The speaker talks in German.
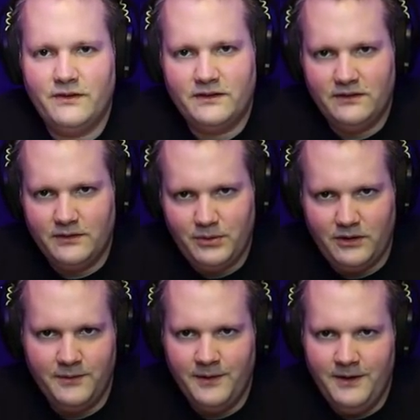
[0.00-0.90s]
Watt
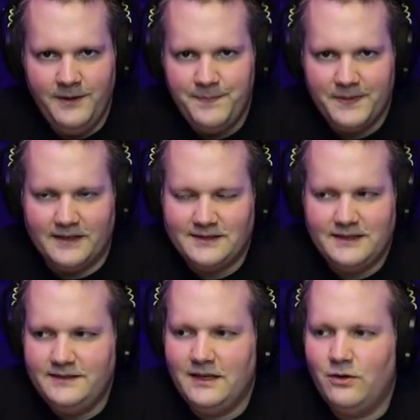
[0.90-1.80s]
TDP. Das
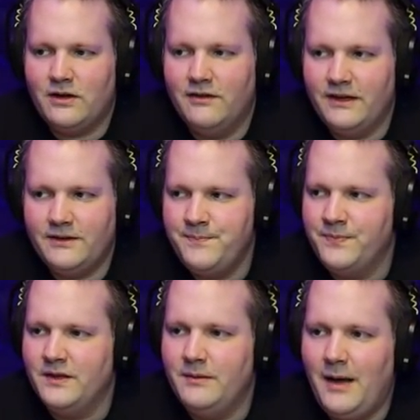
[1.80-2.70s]
kriegt er locker weg
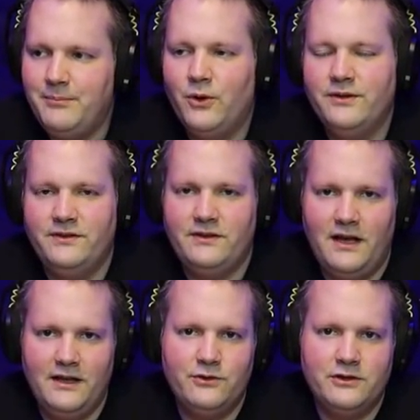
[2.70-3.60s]
ab 90
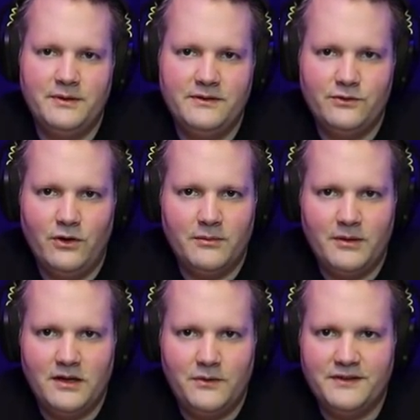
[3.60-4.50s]
Grad sollte man sich Sorgen
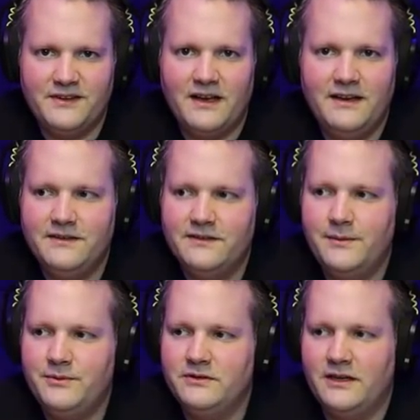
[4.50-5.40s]
machen. Aber das erreicht ihr
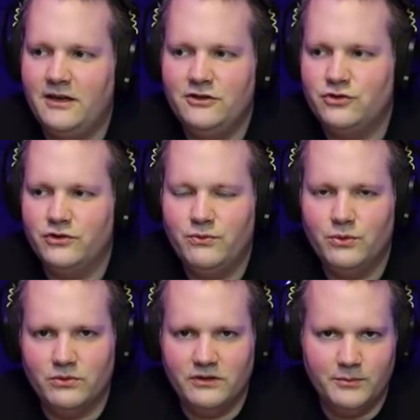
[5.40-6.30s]
selbst in der
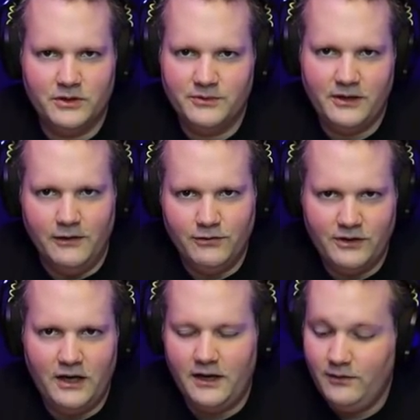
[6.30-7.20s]
Dachgeschosswohnung nicht mit dem Teil. Von
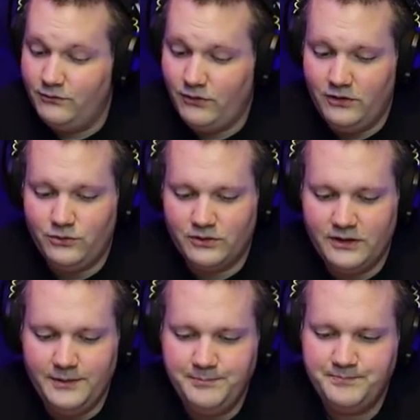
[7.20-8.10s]
daher völlig
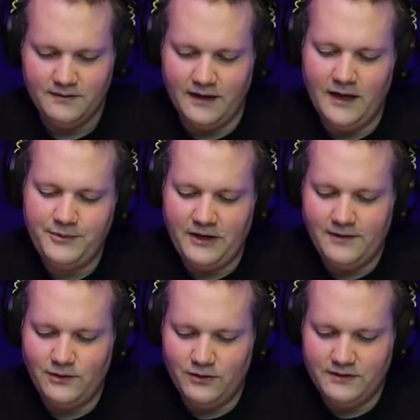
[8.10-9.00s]
okay. Dann habt ihr
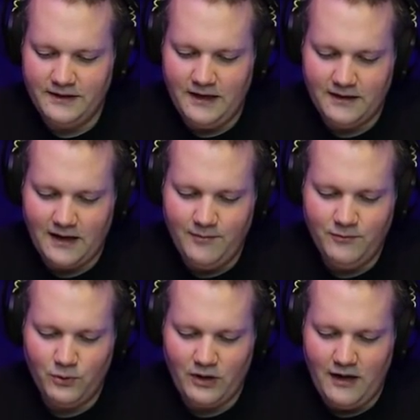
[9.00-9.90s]
halt noch ein Diagramm,
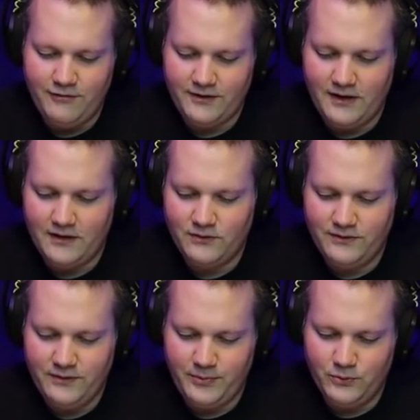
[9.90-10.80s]
wo Grafikkarten und
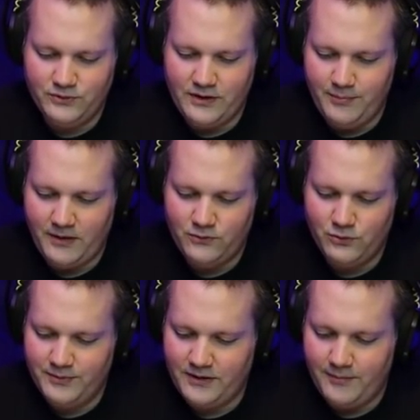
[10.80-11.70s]

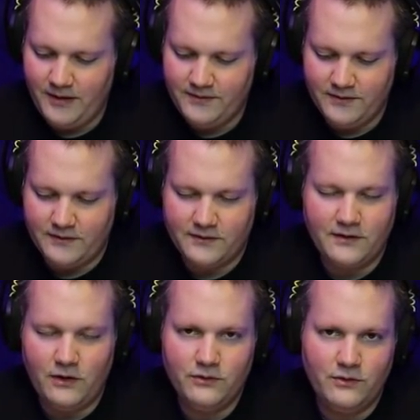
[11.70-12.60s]
CPU-Temperaturen mit dabei sind. Das ist
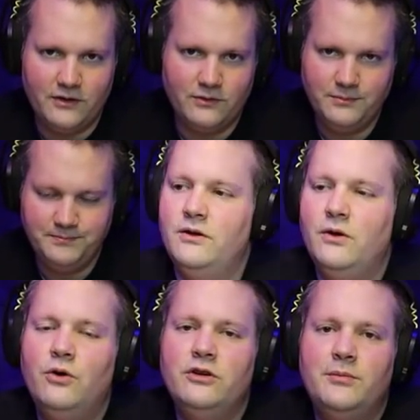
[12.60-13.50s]
auch in Ordnung.
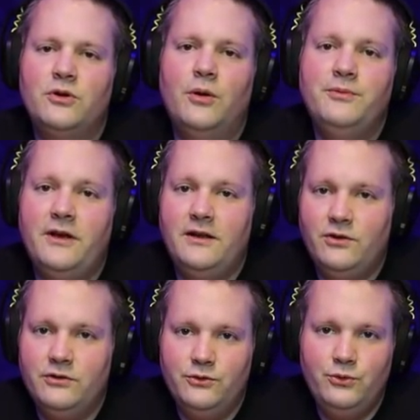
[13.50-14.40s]
Und dann bekommt ihr halt
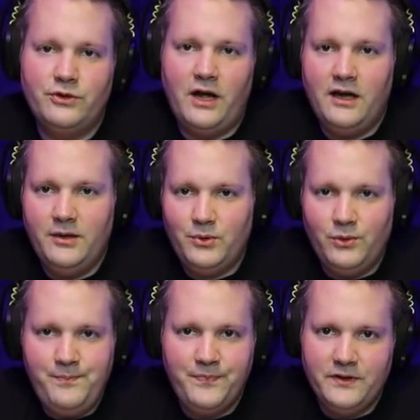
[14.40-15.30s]
noch eine Tüte
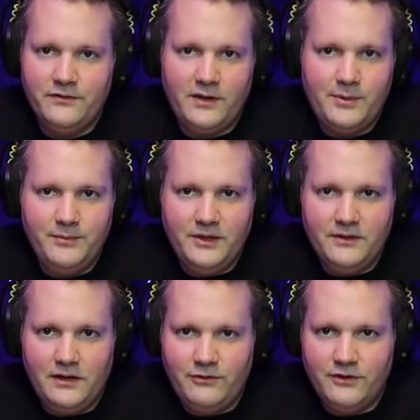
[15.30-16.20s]
Haribo. Die war bei mir
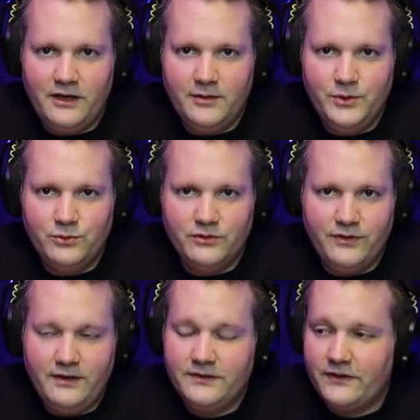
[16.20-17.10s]
innerhalb von einer Minute
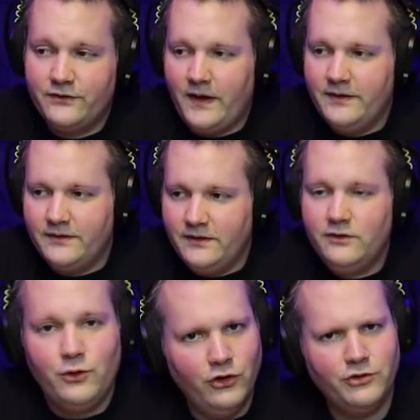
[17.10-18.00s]
weg. Das war nicht
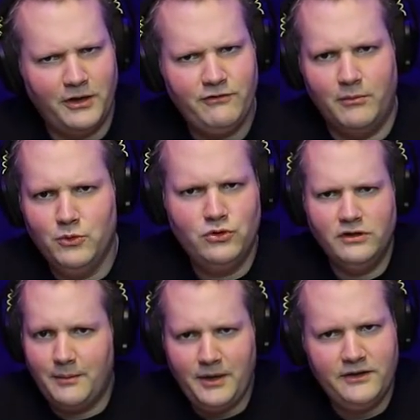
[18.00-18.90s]
ich. Könnte man vermuten,
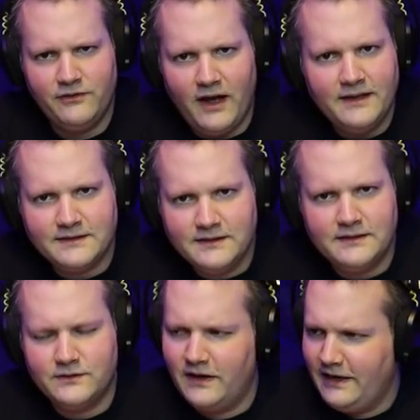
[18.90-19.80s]
aber ich war es nicht.
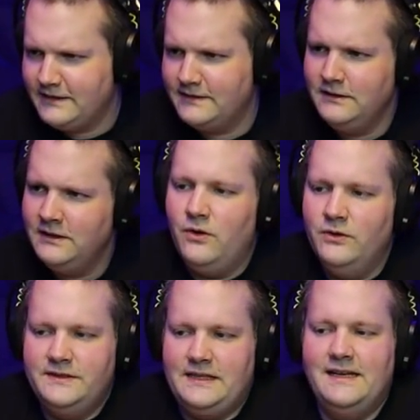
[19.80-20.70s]
Es war Lexi. Und
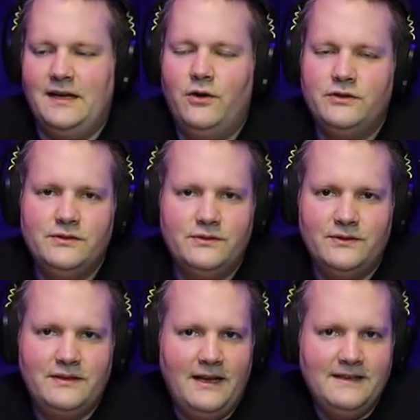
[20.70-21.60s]
es ist halt auch so, so
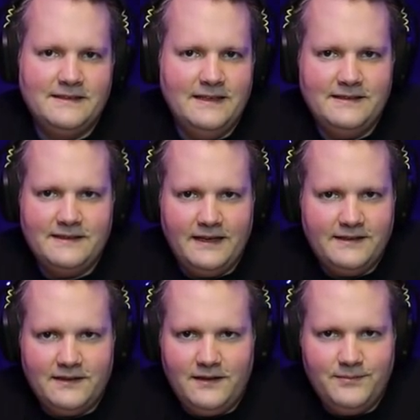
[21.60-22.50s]
ein kleines, nettes
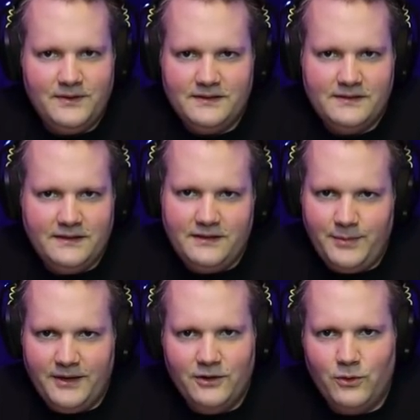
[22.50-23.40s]
Extra. Das kriegt ihr
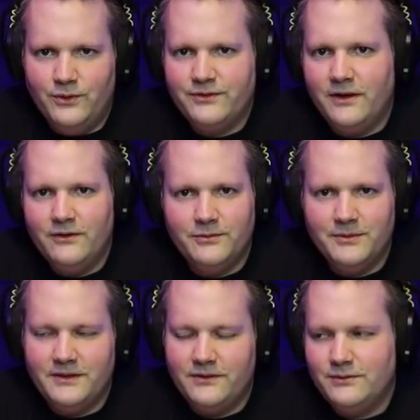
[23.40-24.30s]
bei den Großen auch nicht
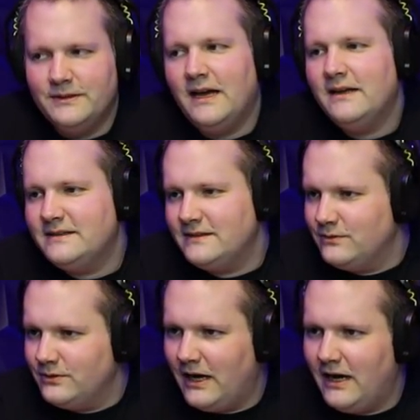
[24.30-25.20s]
mit dazu. Ja, es ist
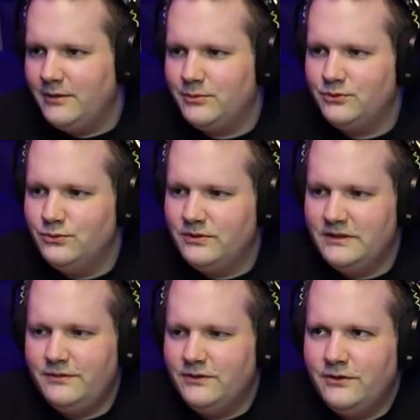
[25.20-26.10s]
nur eine Haribo-Tüte.
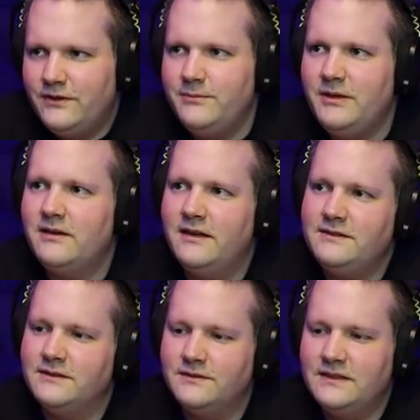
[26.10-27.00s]
Ich finde sowas immer
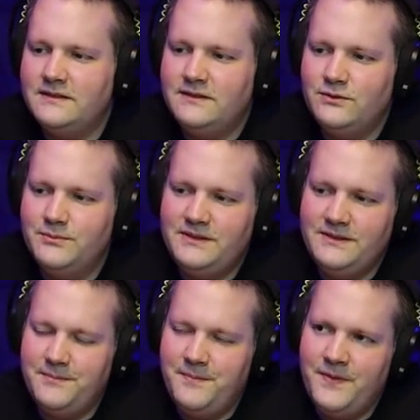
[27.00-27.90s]
klasse. Das ist so ein
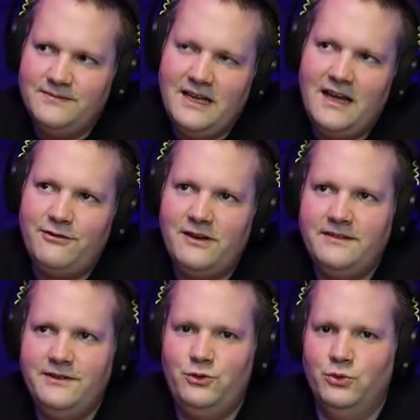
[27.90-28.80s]
bisschen, ja,
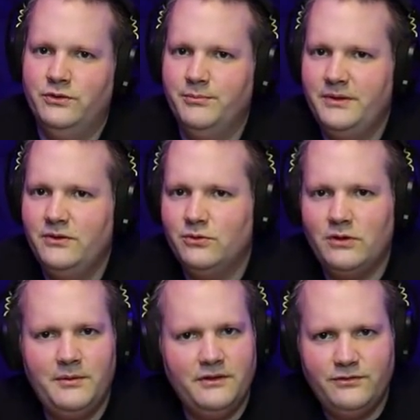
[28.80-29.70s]
vielleicht nicht Kundenbindung,
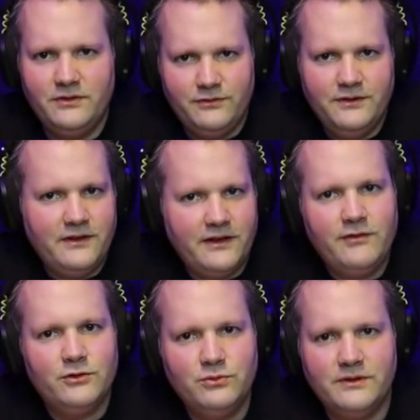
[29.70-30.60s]
aber ich, ich finde es halt
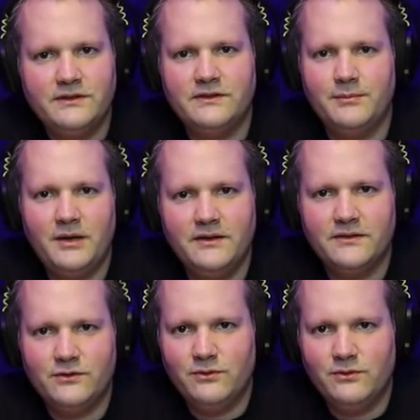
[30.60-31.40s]
einfach gut, dass es dabei ist. Es ist so